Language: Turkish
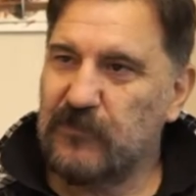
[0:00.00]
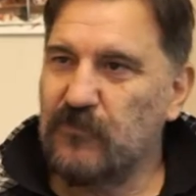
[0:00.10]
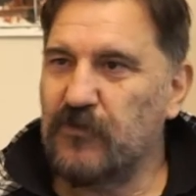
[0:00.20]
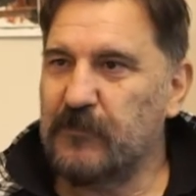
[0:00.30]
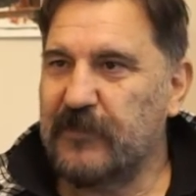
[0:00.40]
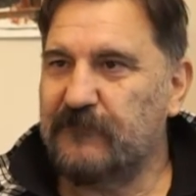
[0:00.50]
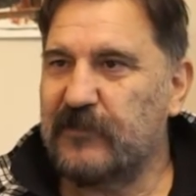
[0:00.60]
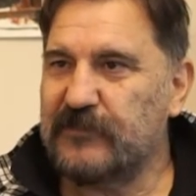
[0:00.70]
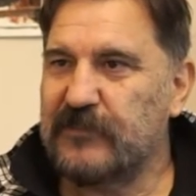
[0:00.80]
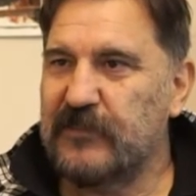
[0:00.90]
bir görmek
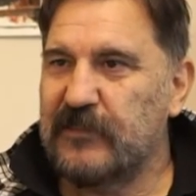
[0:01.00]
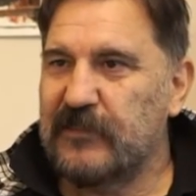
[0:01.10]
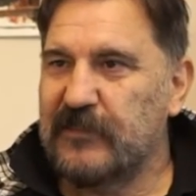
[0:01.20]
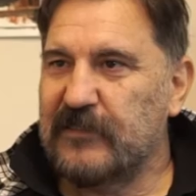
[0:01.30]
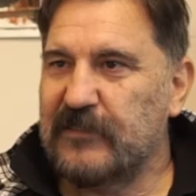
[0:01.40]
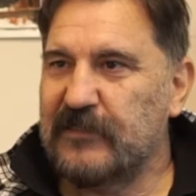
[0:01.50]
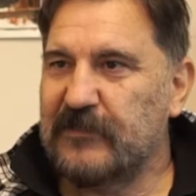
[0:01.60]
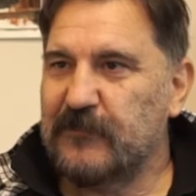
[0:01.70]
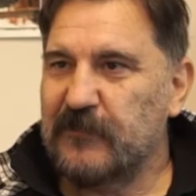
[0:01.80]
var. E,